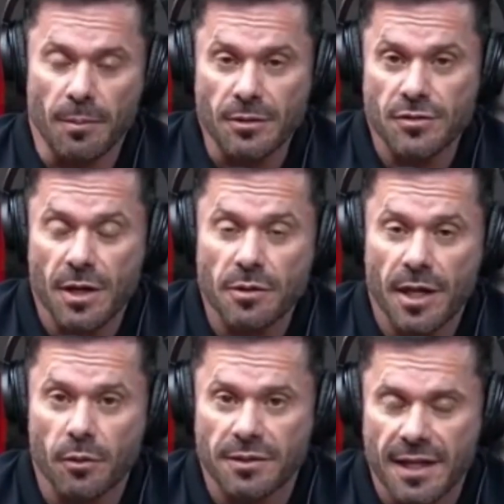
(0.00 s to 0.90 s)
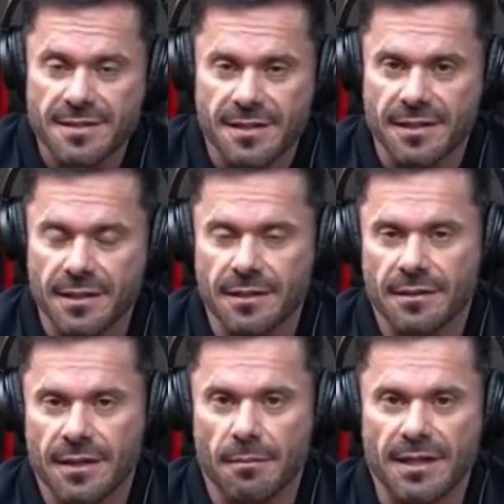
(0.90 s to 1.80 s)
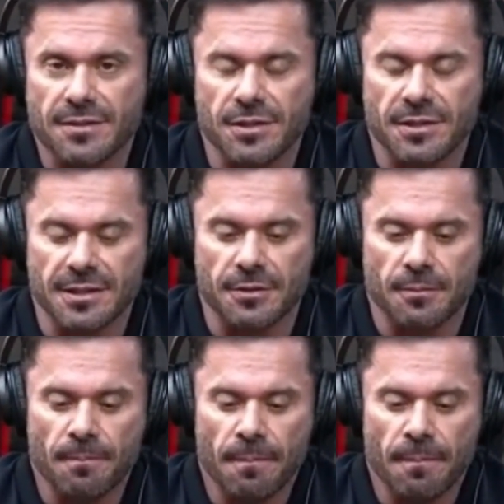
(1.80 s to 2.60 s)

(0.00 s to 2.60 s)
e talvez ainda me afogue para sair desse caralho aqui.